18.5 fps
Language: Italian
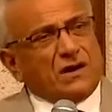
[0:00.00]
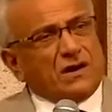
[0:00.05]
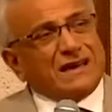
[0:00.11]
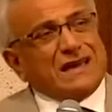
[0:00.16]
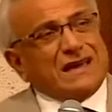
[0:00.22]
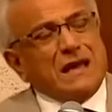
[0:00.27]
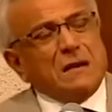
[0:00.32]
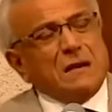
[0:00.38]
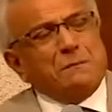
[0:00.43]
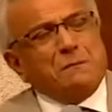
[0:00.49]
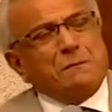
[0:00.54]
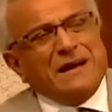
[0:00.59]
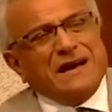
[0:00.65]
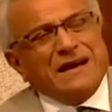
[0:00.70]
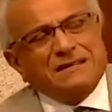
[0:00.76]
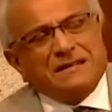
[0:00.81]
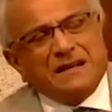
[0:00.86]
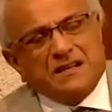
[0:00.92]
il
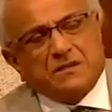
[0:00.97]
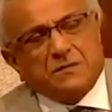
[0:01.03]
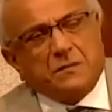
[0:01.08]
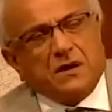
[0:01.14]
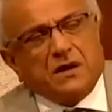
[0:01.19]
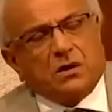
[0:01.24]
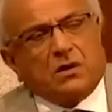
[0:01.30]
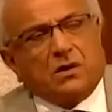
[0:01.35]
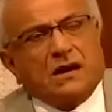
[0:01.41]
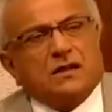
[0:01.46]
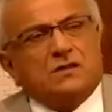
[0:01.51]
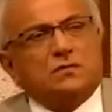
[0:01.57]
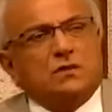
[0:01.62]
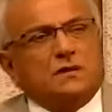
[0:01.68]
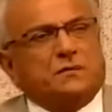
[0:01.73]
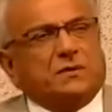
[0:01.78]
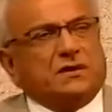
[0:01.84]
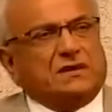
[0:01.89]
Padre spiegò la sua
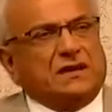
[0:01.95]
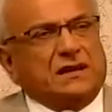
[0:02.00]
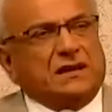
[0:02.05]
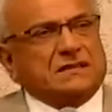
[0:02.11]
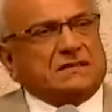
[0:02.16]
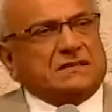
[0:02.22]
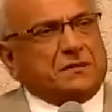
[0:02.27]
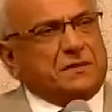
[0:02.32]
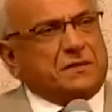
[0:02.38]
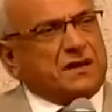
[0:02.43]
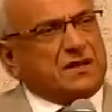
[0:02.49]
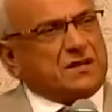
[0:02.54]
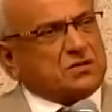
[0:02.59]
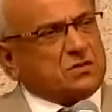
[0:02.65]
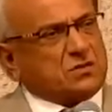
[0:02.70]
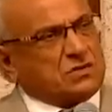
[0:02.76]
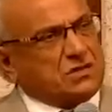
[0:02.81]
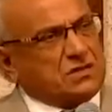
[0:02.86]
potenza per
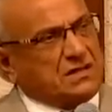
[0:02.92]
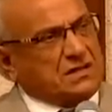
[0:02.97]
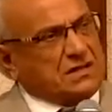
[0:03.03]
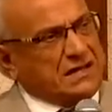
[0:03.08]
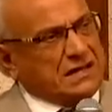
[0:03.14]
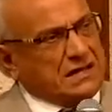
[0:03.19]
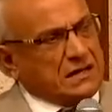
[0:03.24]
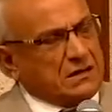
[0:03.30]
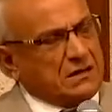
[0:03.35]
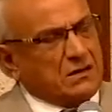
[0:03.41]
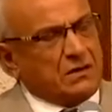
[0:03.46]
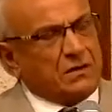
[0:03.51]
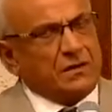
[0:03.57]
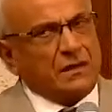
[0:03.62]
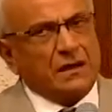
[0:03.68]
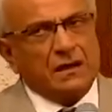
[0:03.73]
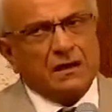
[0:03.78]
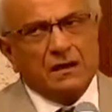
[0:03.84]
risuscitarlo.
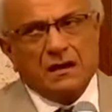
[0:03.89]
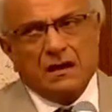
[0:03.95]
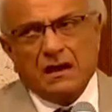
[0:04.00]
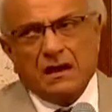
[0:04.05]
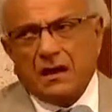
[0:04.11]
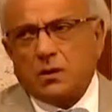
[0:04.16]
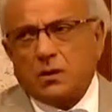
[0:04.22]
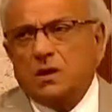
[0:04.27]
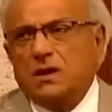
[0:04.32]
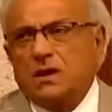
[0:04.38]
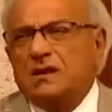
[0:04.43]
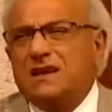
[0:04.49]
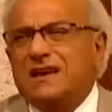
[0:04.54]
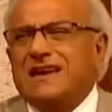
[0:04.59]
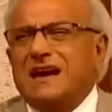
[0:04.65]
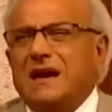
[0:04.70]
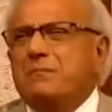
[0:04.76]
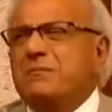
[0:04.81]
Quindi
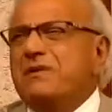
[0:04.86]
cambia la